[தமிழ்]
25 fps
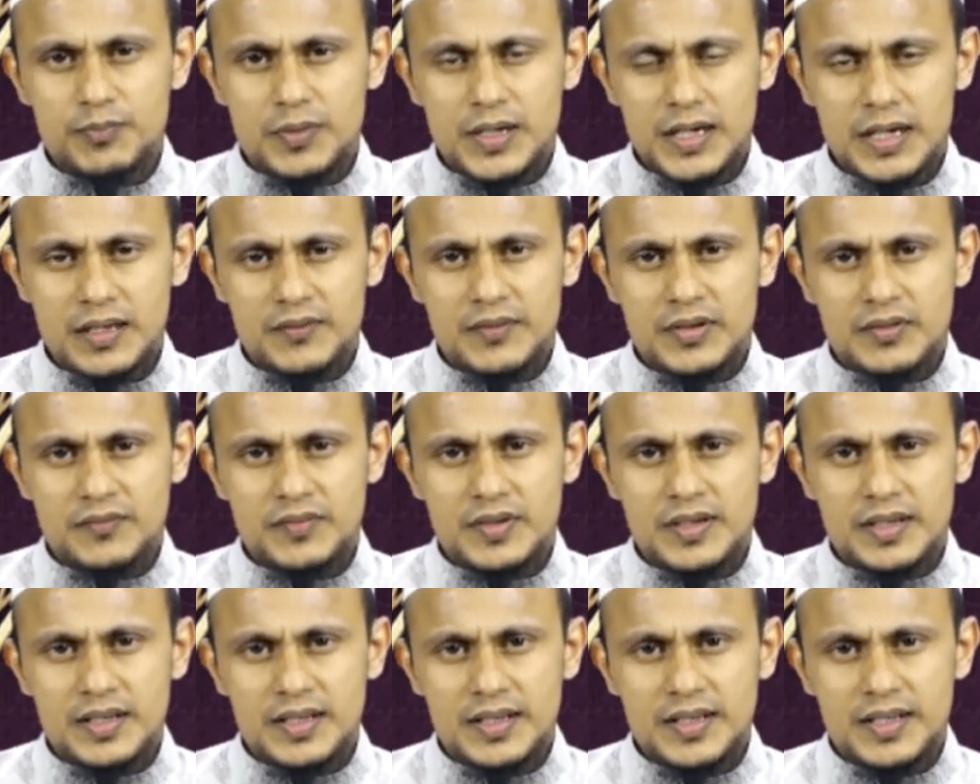கணவன்
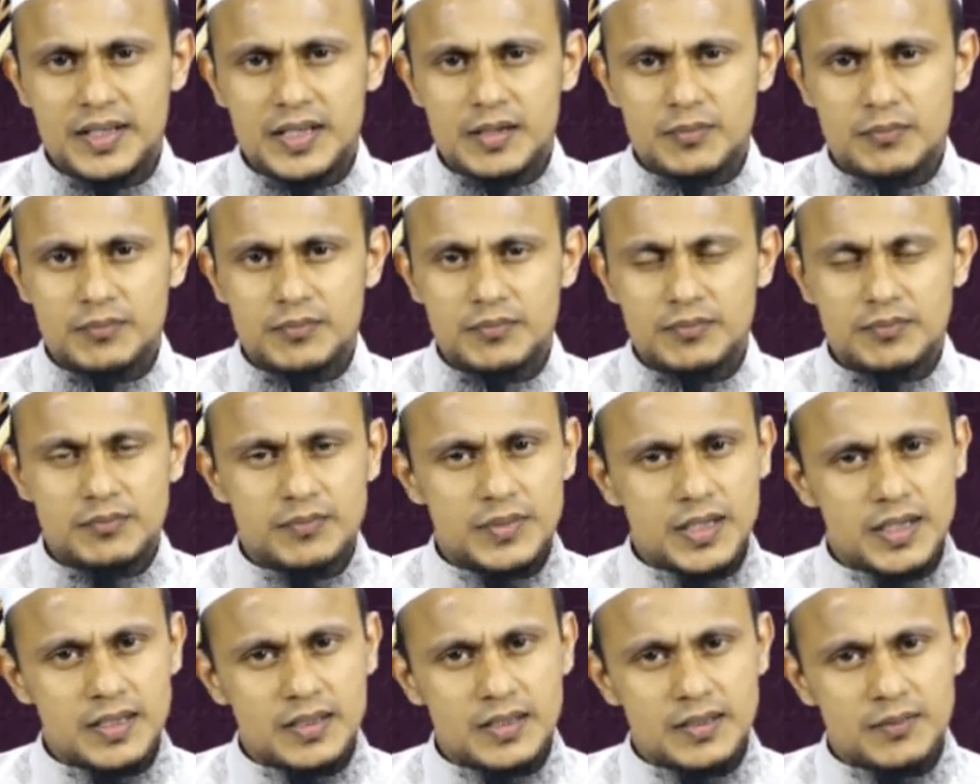வேறு இனம்
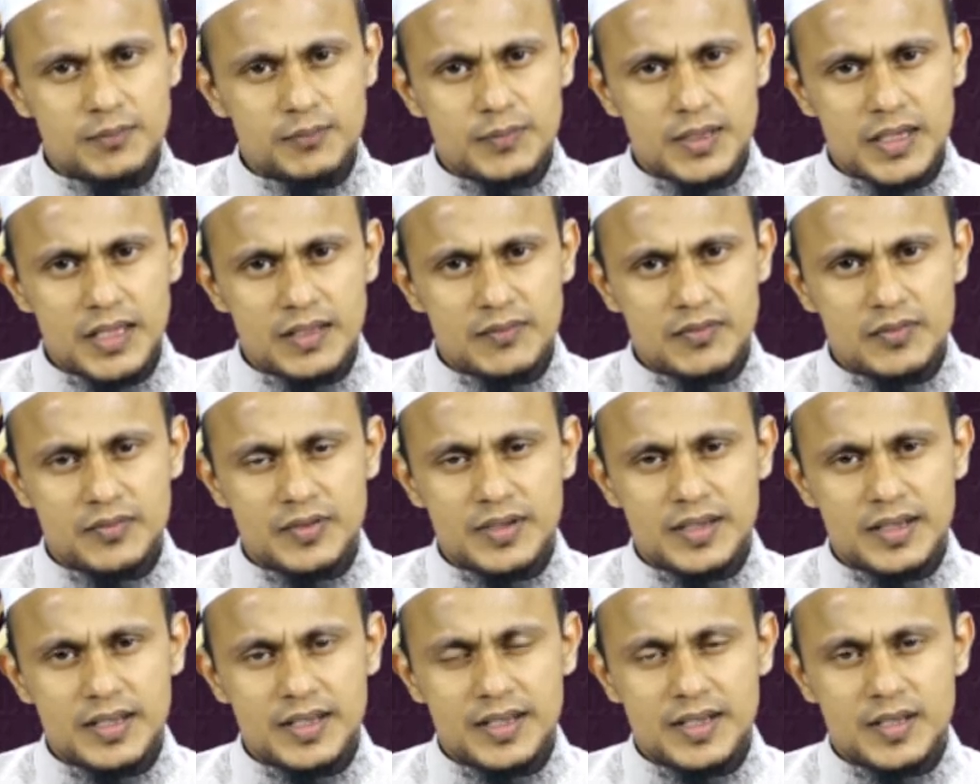மனித மனைவி
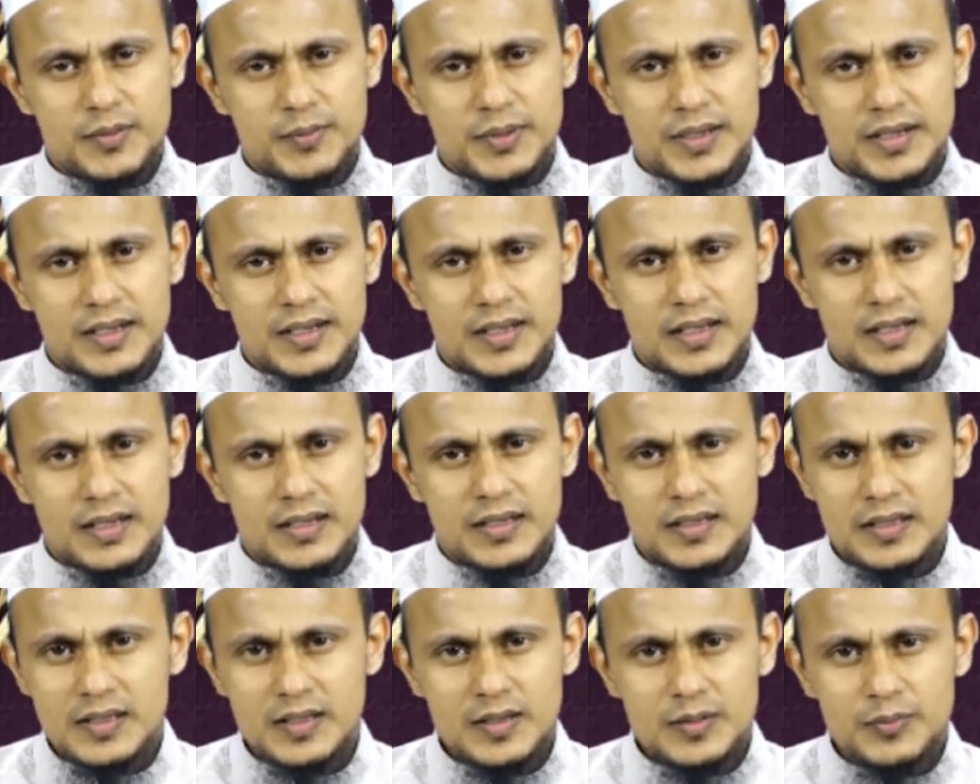வேறு இனம் என்றால்
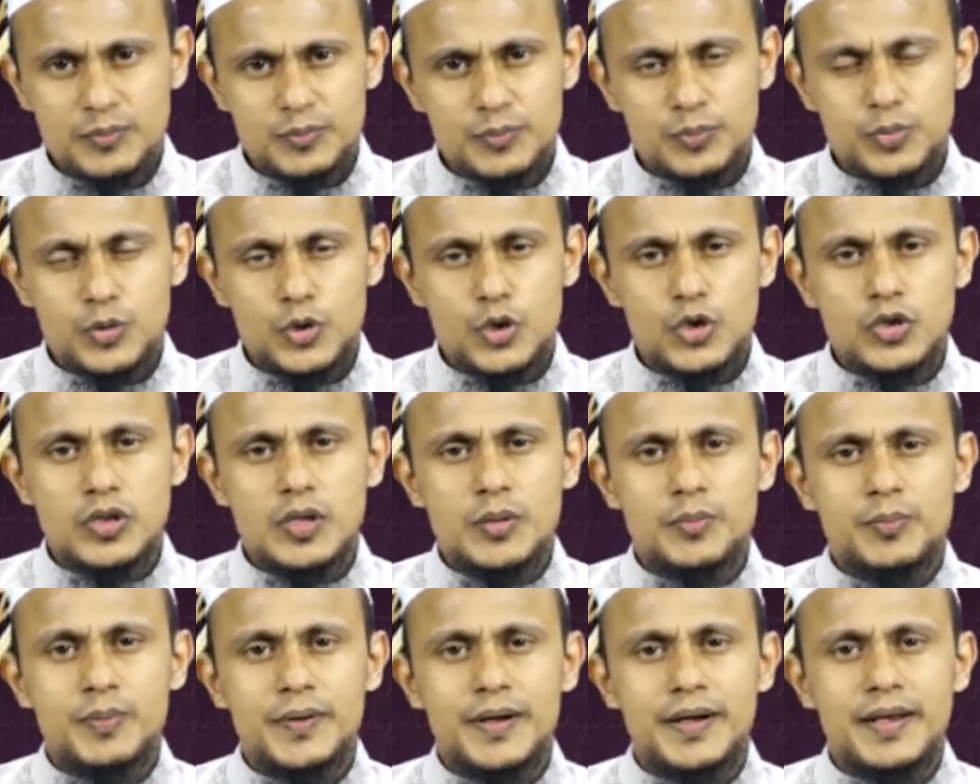
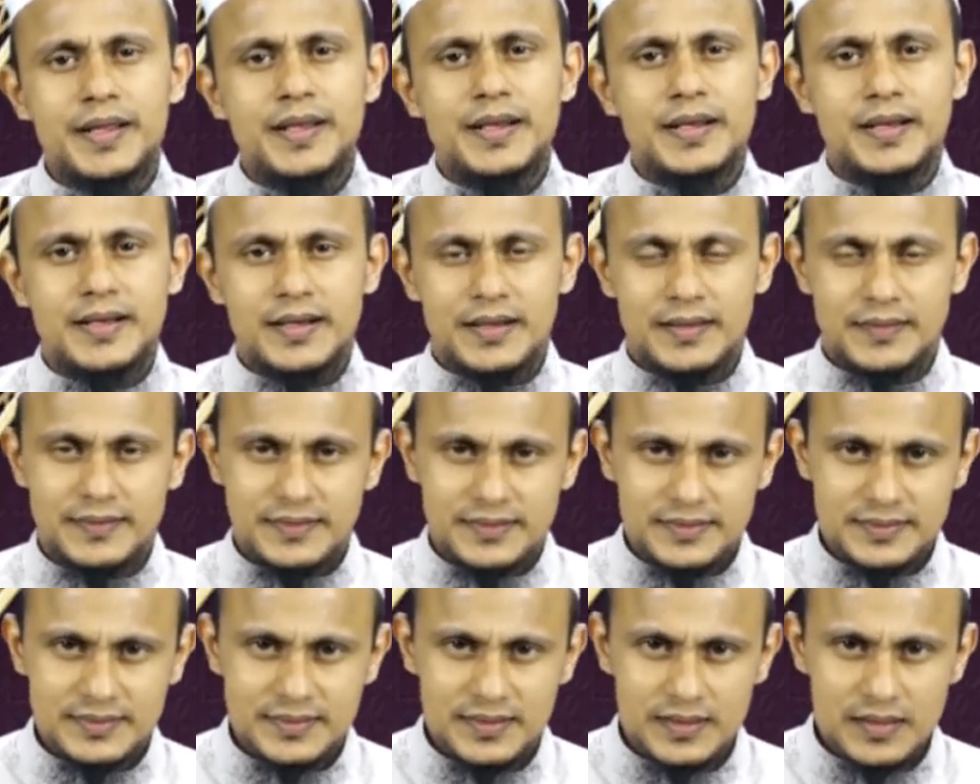பொருத்தப்பாடு இருக்காது